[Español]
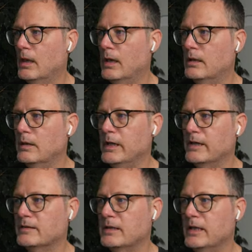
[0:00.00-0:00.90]
¿eh?
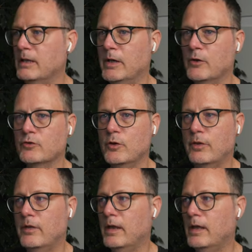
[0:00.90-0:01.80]
debería estar en menos
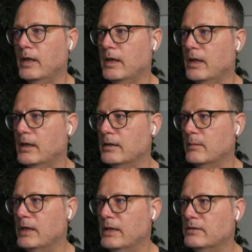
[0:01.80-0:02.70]
12
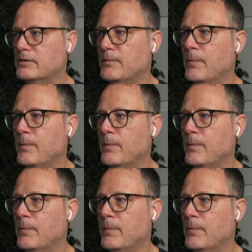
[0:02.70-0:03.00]
dB.